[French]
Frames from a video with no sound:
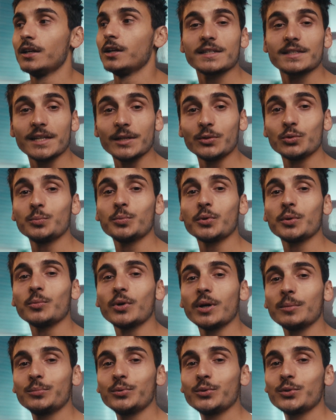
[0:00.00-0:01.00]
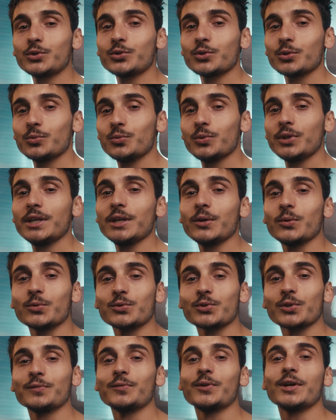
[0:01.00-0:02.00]
C'est tout pour moi pour aujourd'hui. On
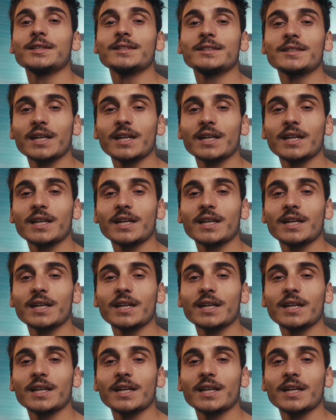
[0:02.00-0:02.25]
se revoit